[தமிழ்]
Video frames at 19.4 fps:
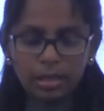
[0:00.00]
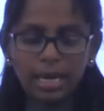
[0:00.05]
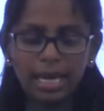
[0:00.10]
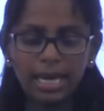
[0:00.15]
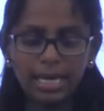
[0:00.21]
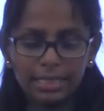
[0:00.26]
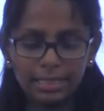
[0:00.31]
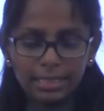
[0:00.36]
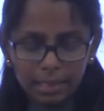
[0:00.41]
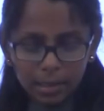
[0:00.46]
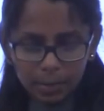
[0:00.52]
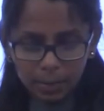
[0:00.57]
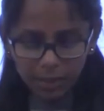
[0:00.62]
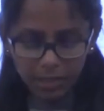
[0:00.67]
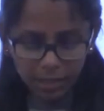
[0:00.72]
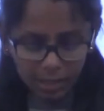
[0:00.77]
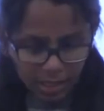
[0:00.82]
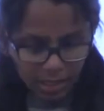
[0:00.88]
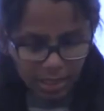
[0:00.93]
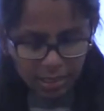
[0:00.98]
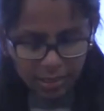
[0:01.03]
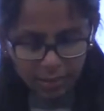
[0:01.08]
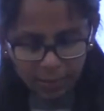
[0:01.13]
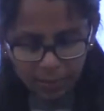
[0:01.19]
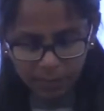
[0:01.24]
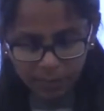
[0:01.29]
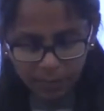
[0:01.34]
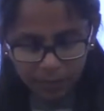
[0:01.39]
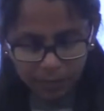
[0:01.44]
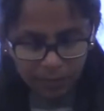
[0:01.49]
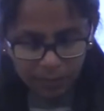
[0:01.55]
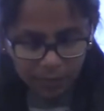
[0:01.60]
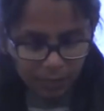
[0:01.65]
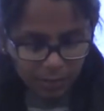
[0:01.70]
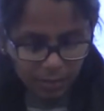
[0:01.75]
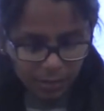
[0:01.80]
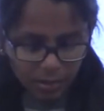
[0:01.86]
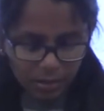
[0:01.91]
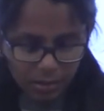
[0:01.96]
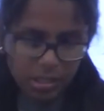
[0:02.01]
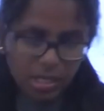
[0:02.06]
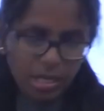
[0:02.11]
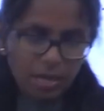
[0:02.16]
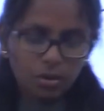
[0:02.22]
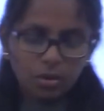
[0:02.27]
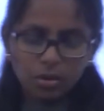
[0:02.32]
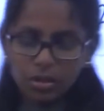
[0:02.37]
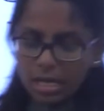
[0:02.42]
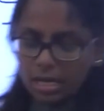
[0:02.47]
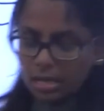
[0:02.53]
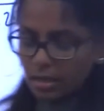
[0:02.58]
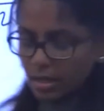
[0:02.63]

ஆன்சர் பண்ணுங்க சரி ஓகே இதை